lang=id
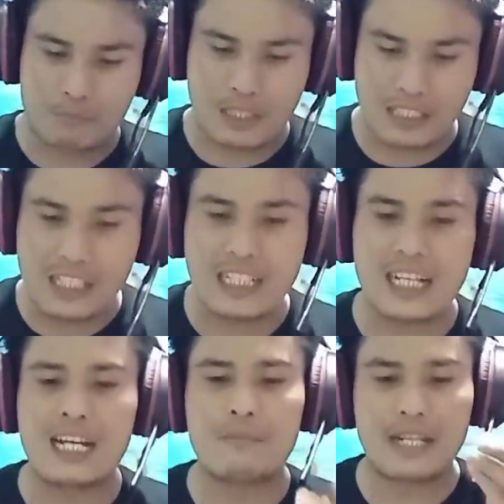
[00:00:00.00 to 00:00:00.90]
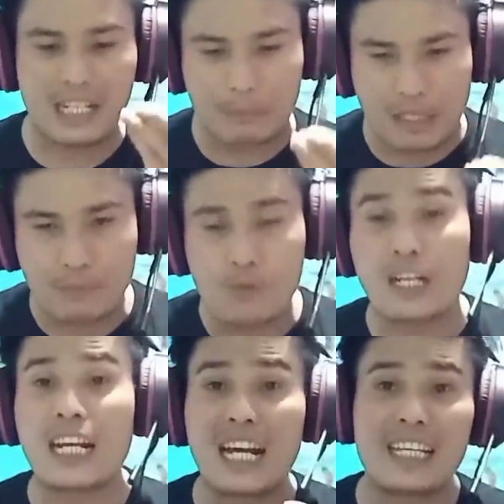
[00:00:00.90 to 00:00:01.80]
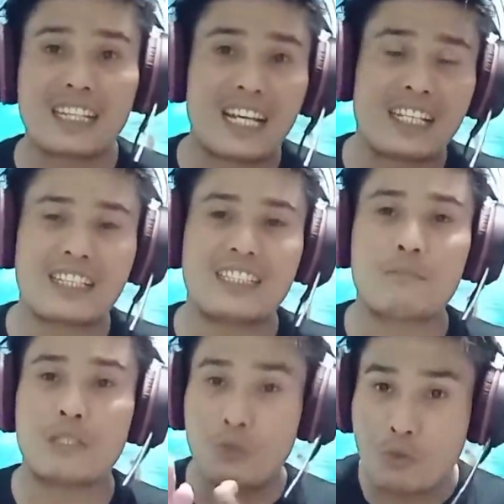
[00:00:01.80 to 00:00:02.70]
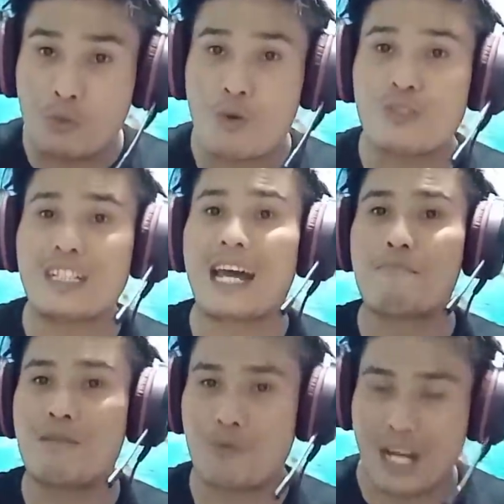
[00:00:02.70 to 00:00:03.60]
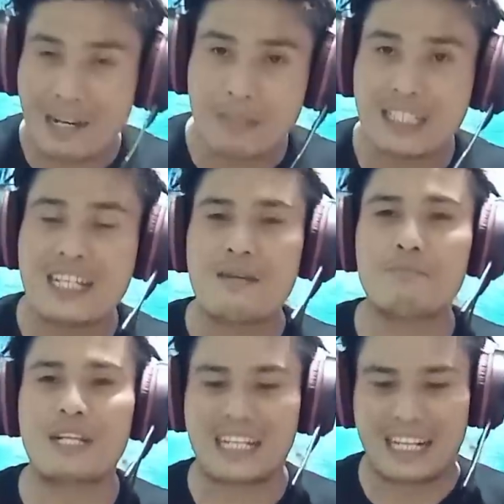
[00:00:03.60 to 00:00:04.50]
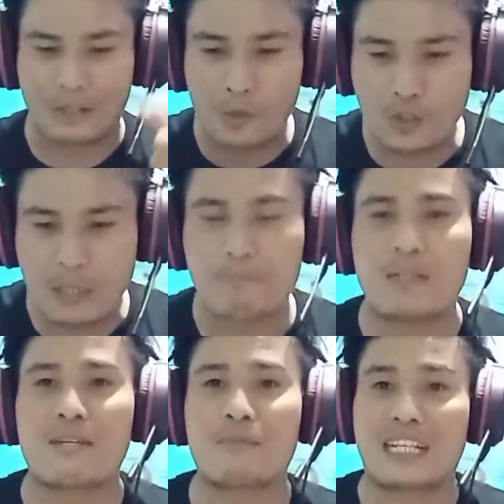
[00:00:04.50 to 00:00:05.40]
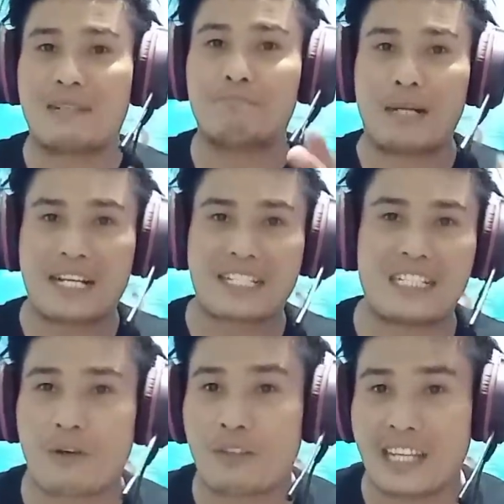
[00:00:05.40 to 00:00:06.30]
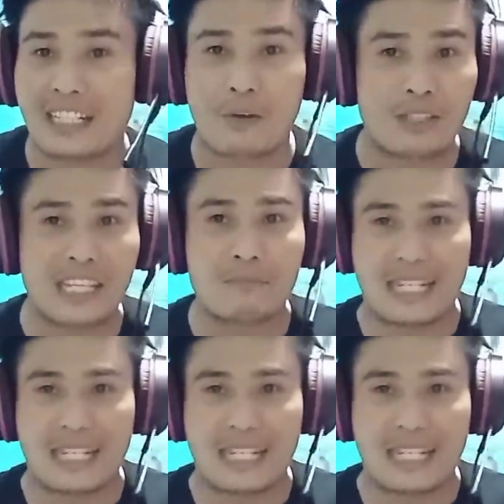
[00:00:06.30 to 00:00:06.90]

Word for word: ketika mereka menemukan ayat-ayat yang mendukung Nabi Muhammad, mereka kutip dan mereka bahas di konten-konten